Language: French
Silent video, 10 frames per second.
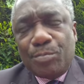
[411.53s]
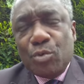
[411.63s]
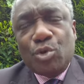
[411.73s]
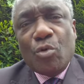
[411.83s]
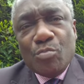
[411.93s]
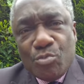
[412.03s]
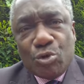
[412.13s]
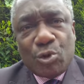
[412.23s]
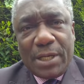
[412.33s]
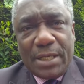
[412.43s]
plutôt
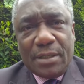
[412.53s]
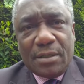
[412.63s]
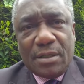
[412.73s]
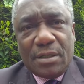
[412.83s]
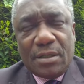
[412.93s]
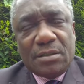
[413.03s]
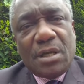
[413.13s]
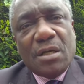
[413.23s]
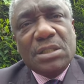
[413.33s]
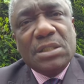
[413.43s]
muselée
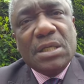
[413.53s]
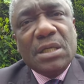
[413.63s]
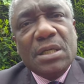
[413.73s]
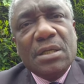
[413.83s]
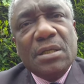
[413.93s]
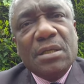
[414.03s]
dans ses